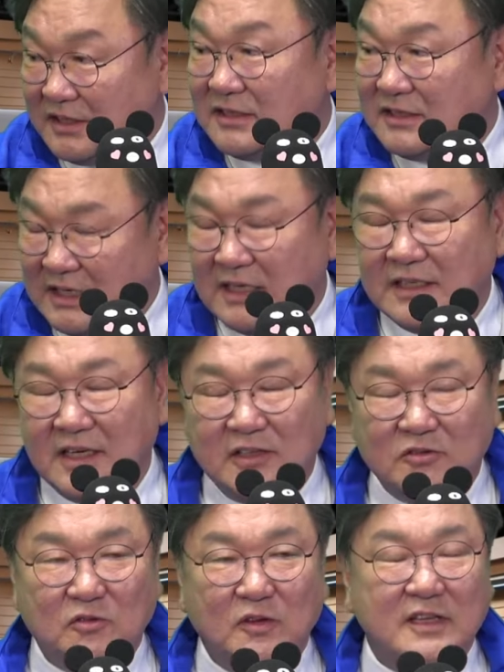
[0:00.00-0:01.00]
사거리 안에
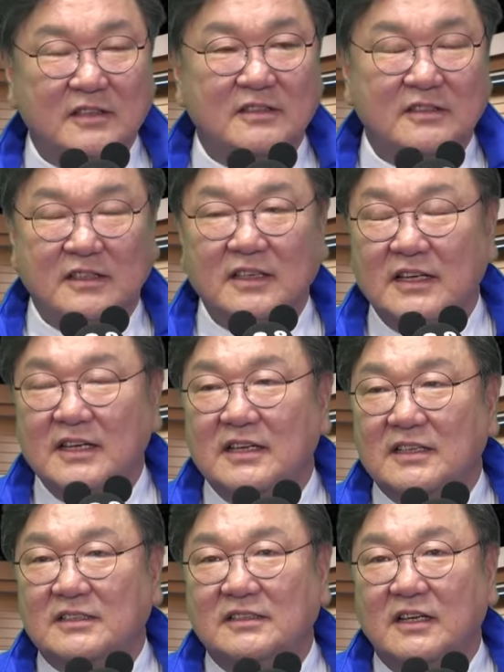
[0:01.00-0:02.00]
들어와 있어서
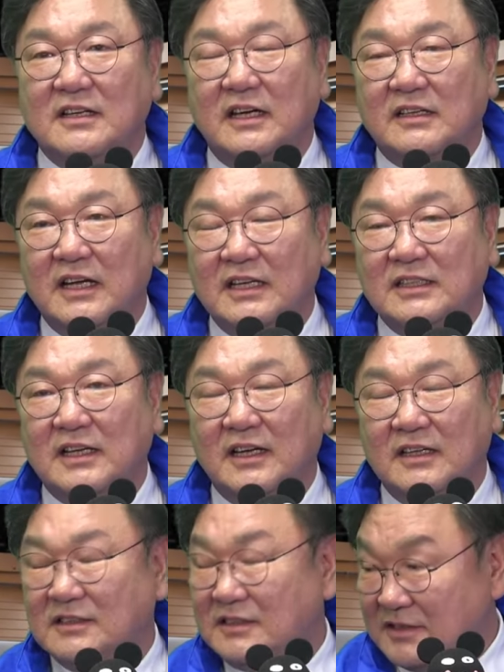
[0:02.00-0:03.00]
그 역할을 하기가